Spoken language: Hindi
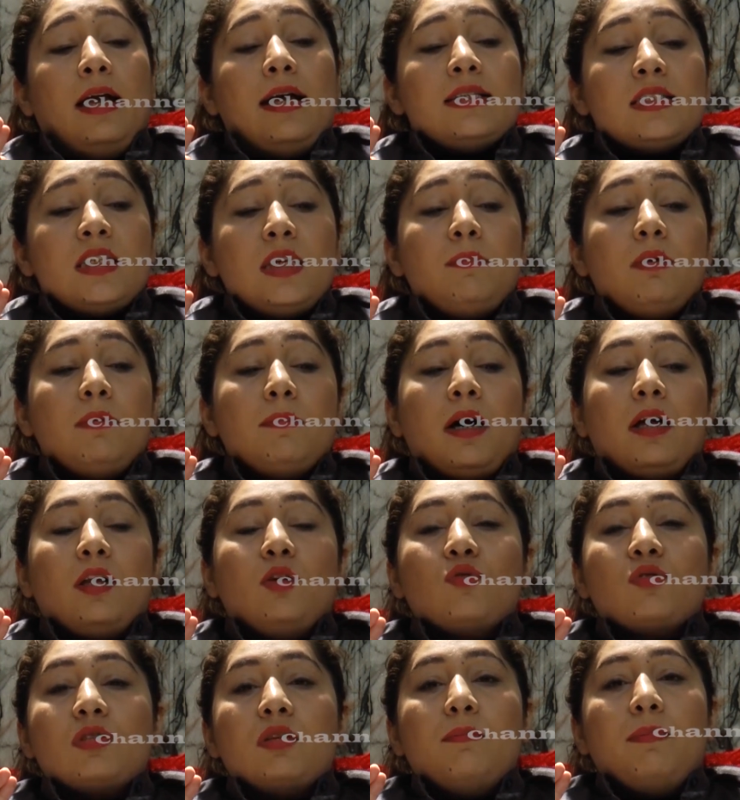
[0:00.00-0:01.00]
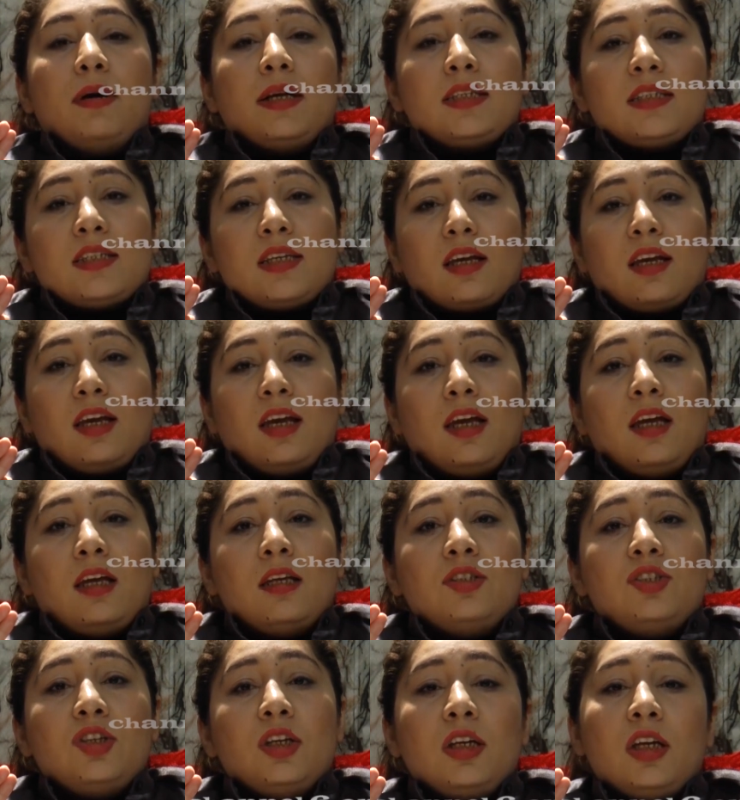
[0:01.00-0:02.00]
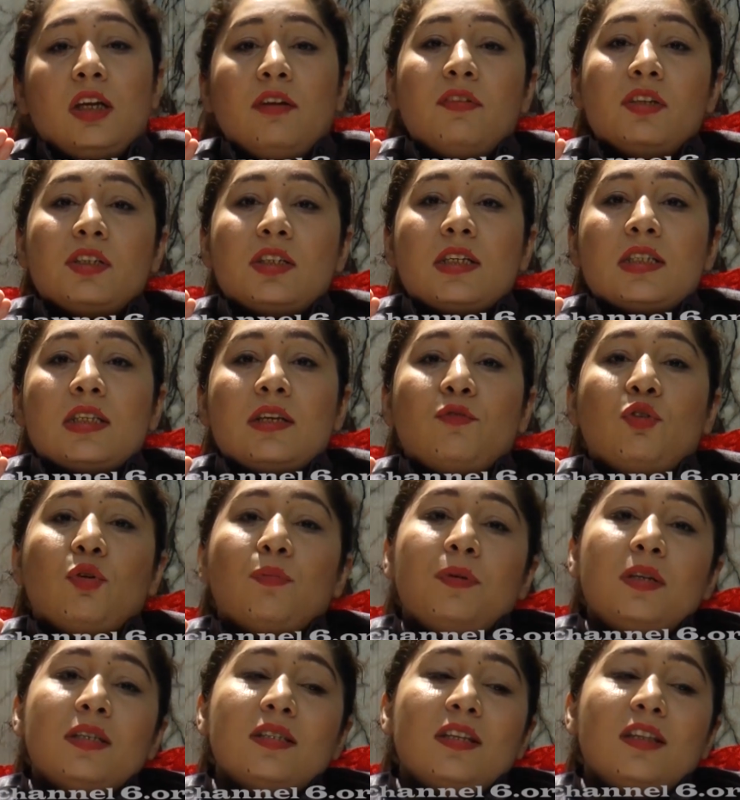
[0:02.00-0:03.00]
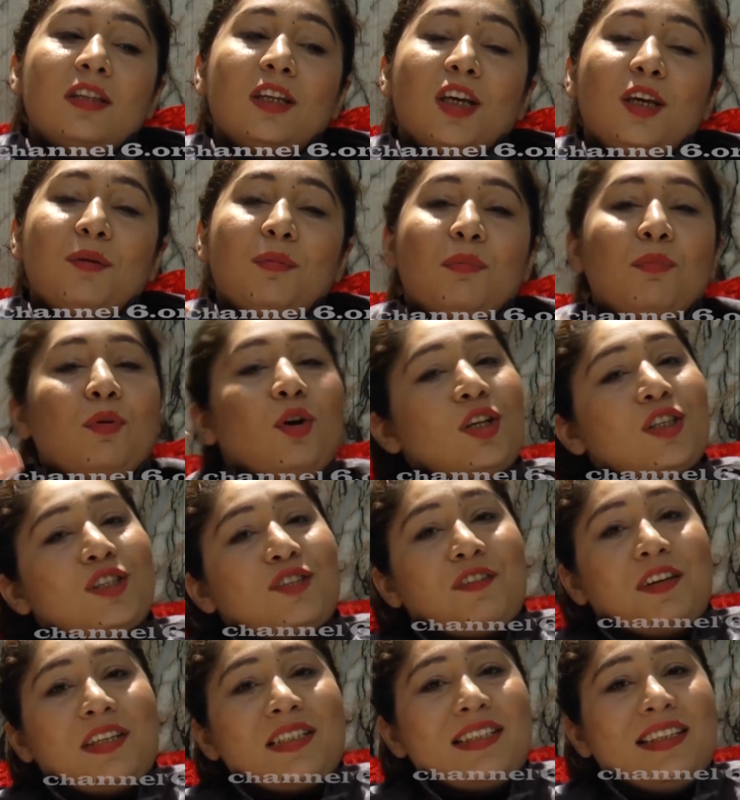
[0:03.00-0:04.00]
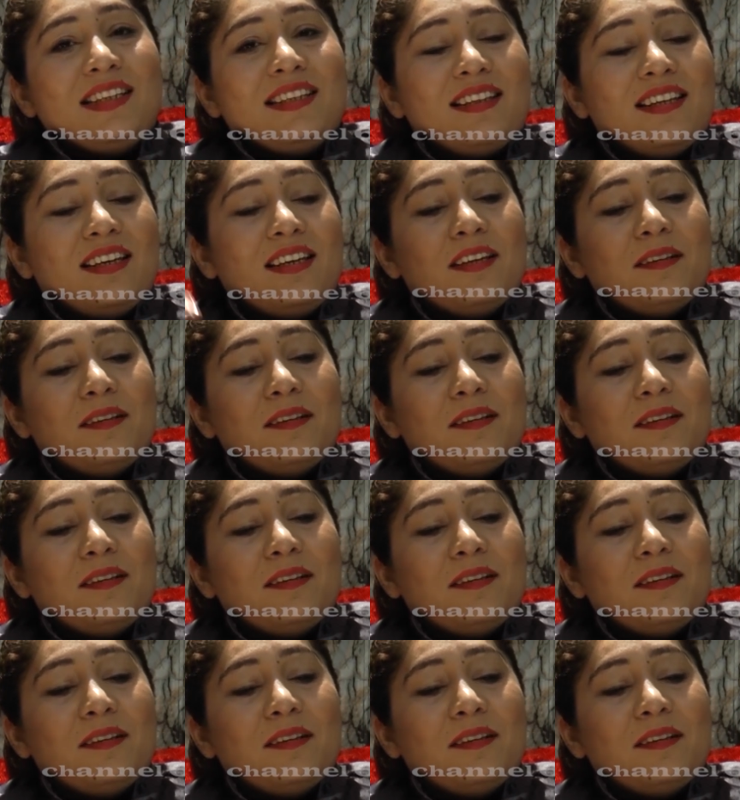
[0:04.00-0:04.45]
ऐसी बीमारियों से बच सकें जिनकी वजह से वो अपनी ज़िंदगी में बहुत स्ट्रेस लेते